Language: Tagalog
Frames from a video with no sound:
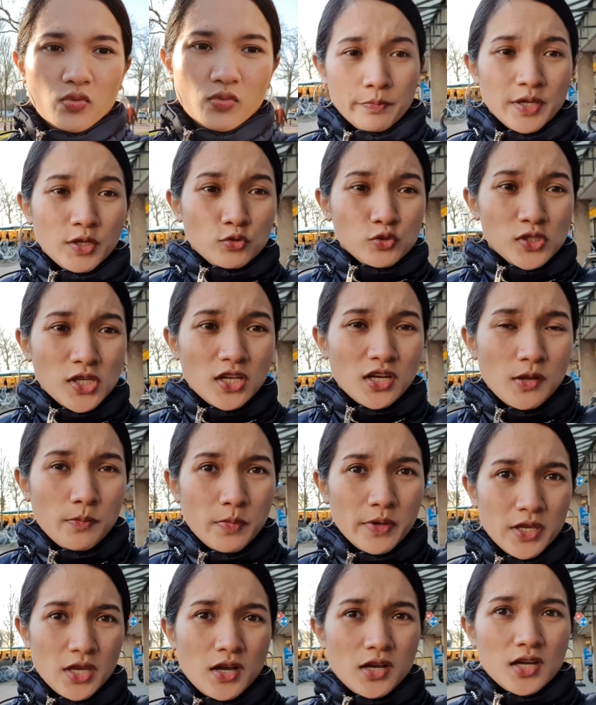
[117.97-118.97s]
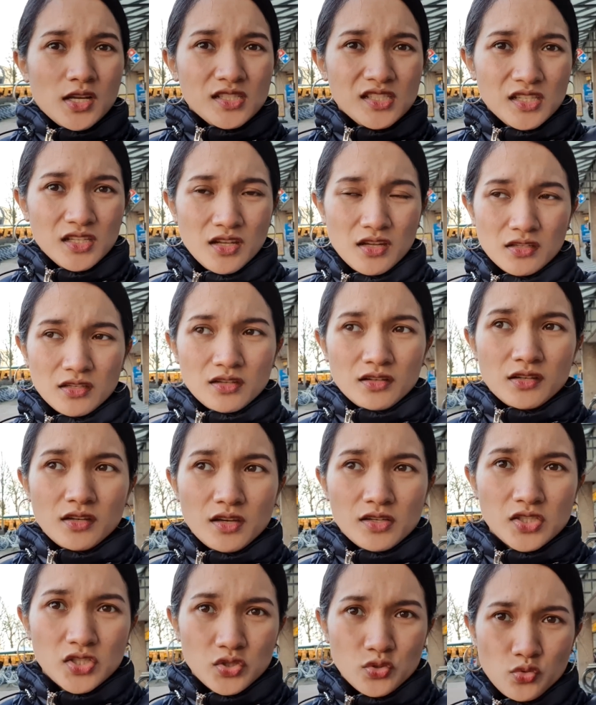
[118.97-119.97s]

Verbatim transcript: Pero sana payagan si Daniel guys